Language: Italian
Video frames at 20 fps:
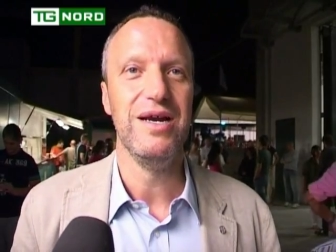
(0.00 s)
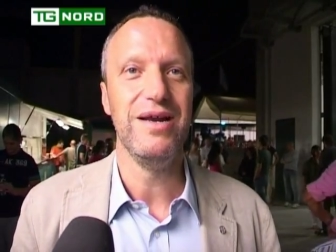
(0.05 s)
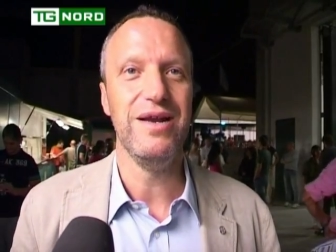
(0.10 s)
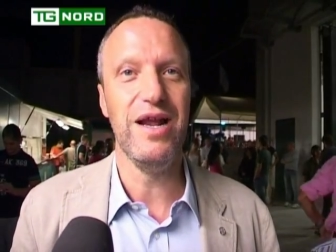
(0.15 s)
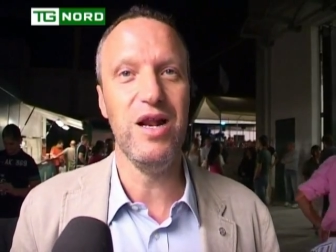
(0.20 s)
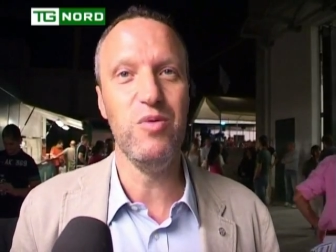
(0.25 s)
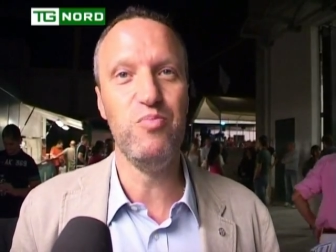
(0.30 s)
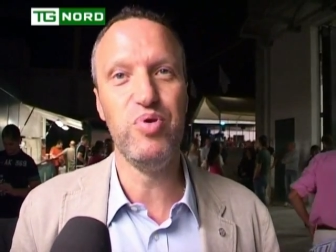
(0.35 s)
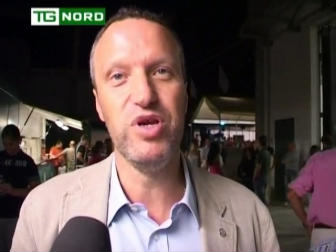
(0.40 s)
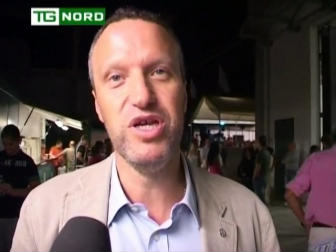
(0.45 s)

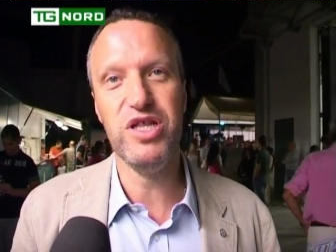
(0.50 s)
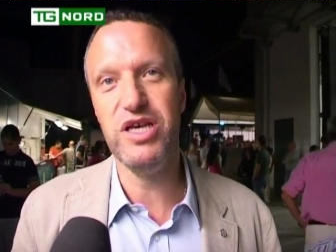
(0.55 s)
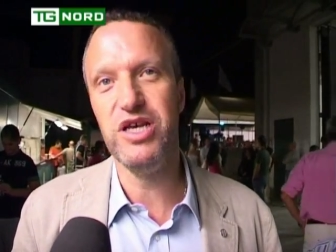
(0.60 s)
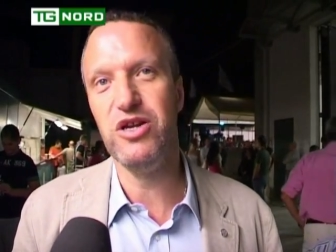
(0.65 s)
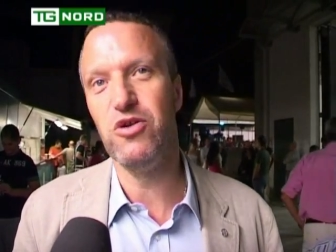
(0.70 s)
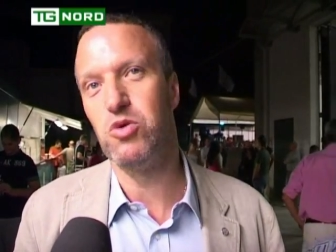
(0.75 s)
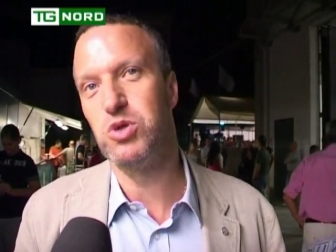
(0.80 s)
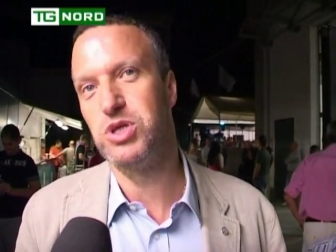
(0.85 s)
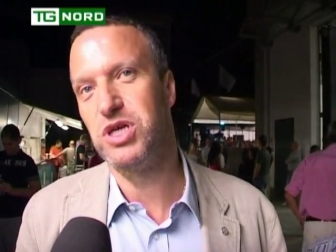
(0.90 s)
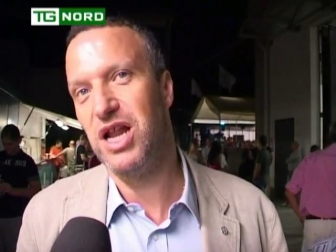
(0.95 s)
Nel
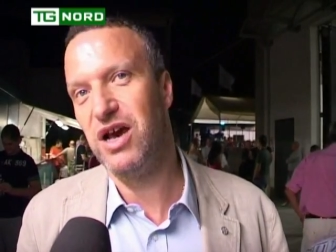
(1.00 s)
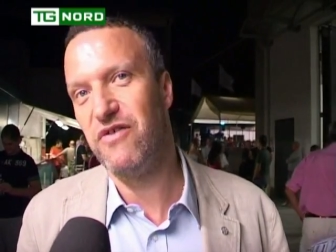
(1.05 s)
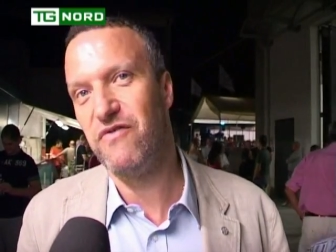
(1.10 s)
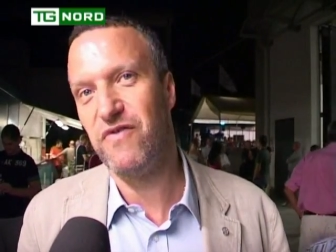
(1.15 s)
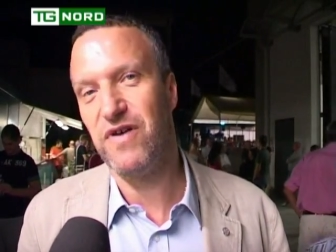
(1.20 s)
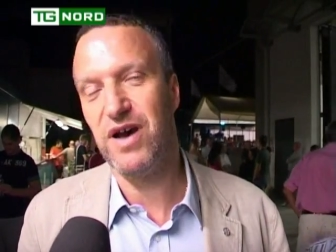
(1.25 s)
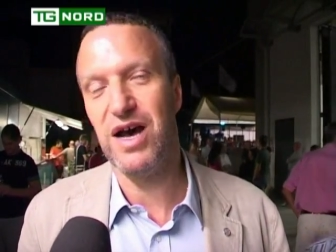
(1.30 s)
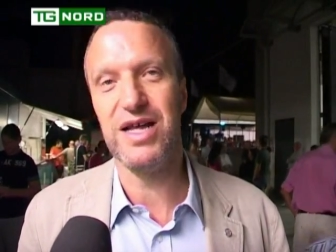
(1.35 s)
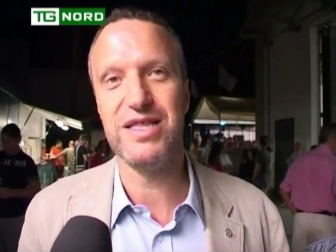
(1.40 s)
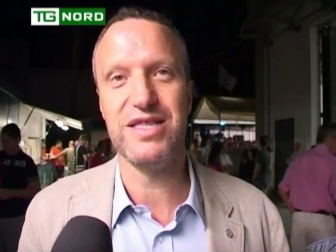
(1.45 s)
PD non ce l'hanno
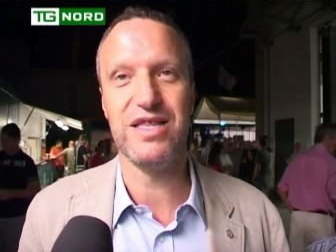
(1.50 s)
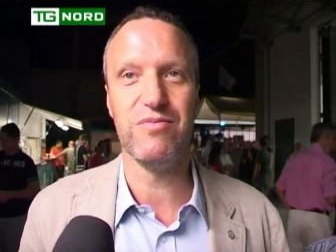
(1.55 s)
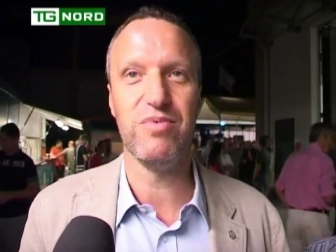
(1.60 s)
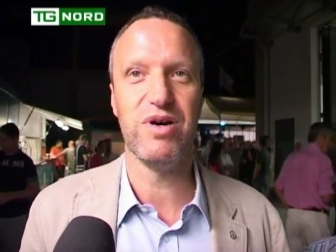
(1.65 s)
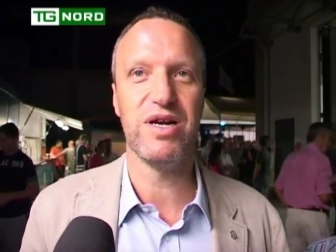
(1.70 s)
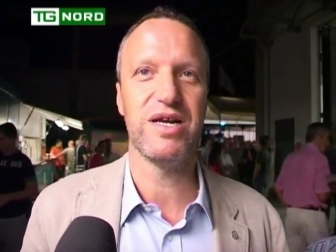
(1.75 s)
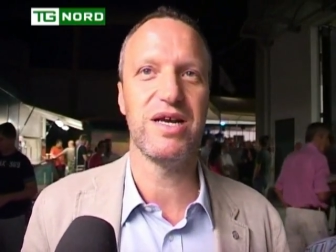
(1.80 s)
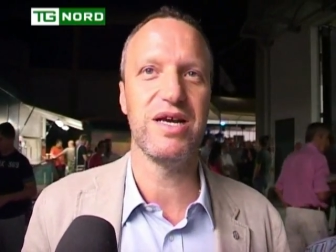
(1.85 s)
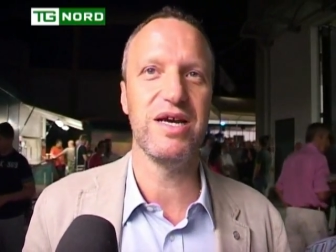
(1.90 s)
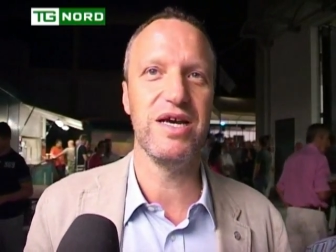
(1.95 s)
fatta
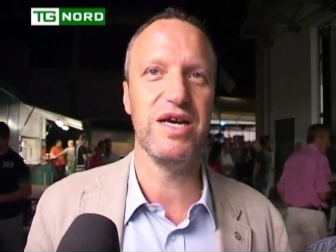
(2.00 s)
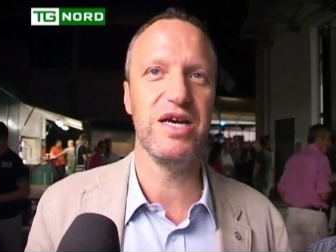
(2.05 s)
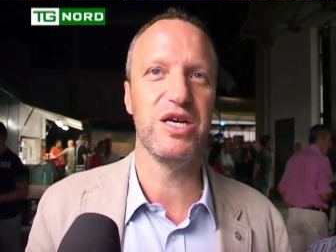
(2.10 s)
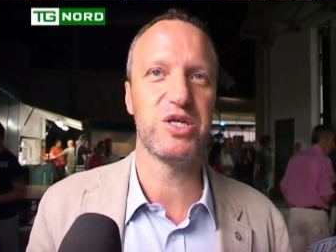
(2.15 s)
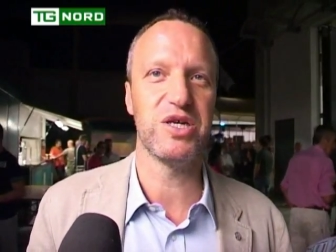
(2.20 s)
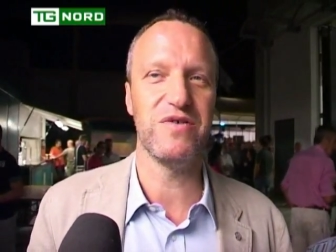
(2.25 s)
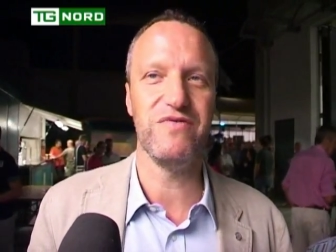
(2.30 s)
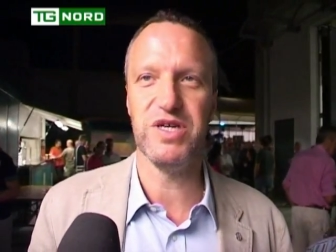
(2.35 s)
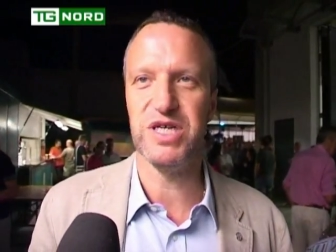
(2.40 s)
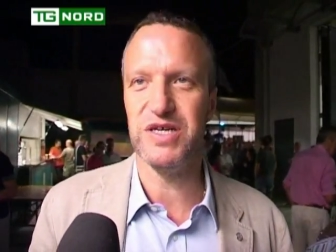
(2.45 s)

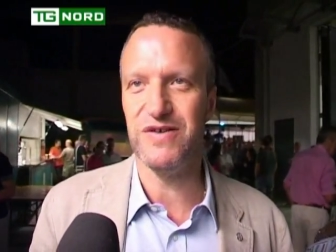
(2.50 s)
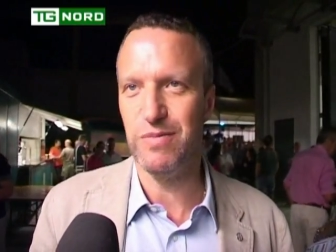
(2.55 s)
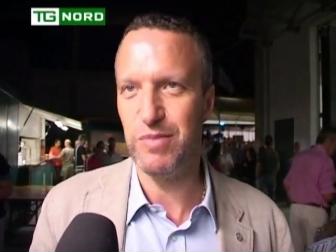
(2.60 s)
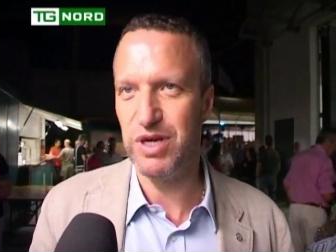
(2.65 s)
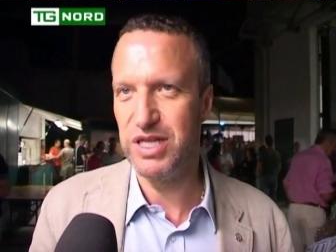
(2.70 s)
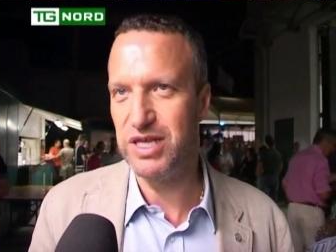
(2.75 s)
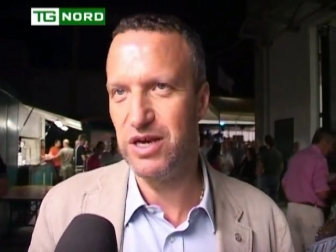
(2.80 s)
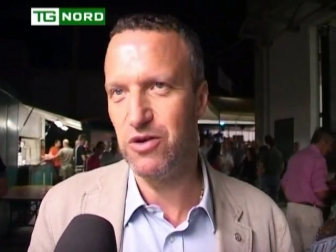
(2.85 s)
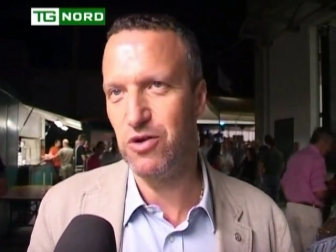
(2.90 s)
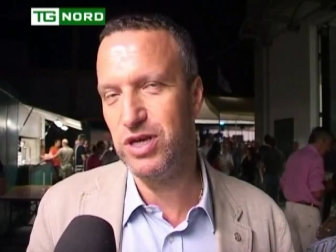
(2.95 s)
perché se vinceva
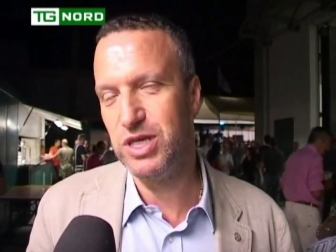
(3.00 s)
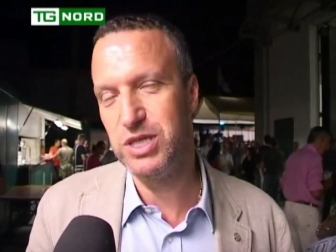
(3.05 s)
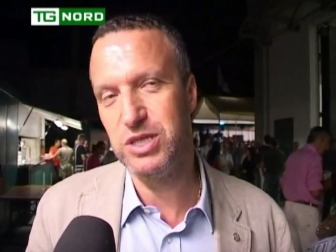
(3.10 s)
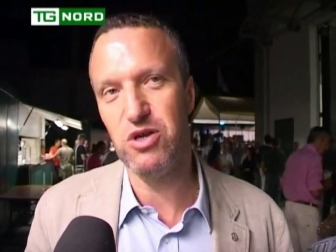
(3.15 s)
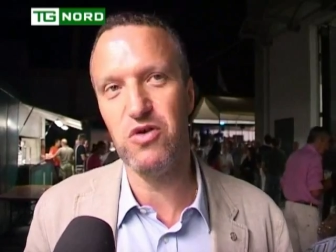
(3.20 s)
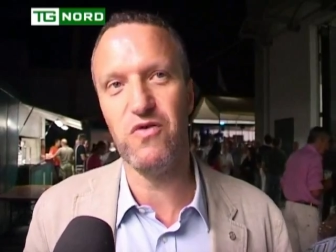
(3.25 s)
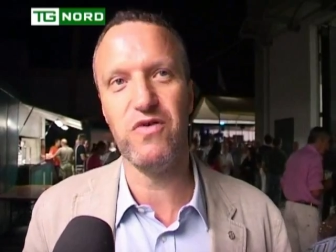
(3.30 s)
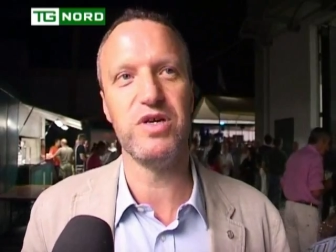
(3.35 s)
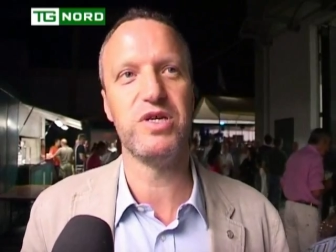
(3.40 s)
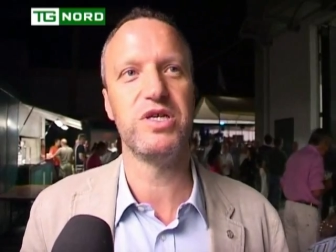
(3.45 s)
Matteo
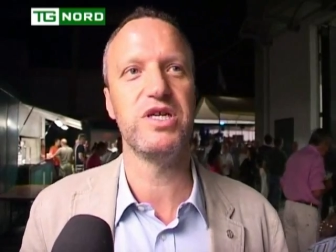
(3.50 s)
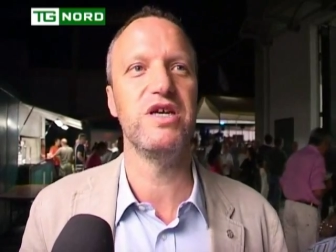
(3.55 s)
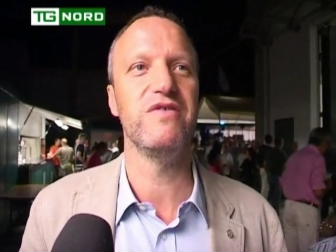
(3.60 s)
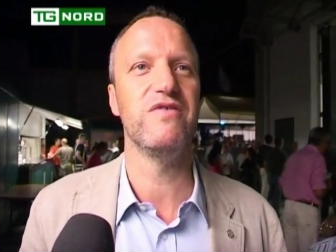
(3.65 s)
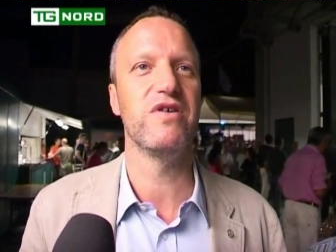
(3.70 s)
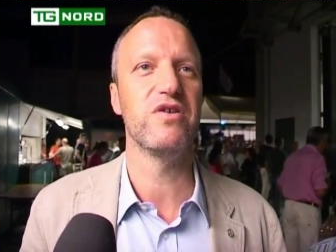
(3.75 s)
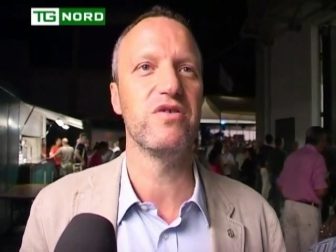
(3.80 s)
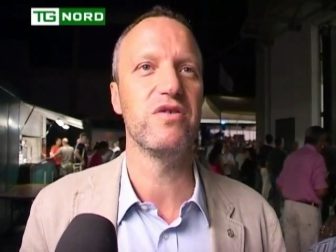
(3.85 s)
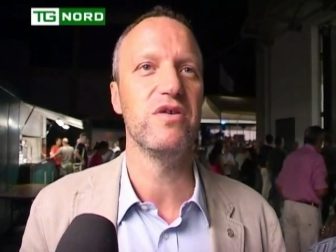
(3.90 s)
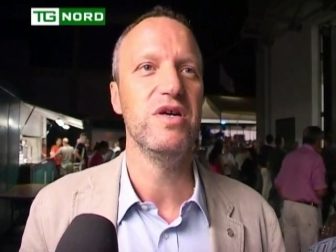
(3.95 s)
Renzi lo
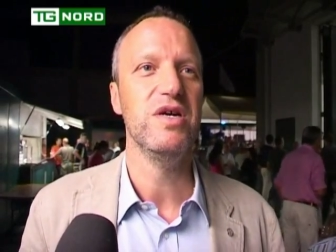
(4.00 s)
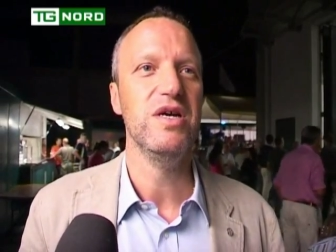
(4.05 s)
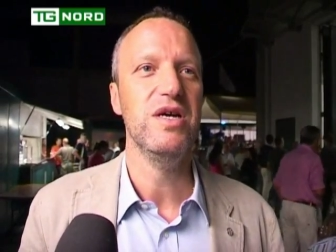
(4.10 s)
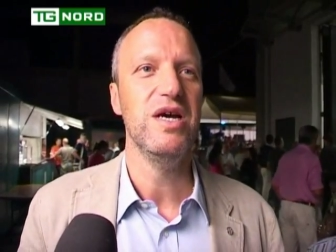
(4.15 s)
facevano,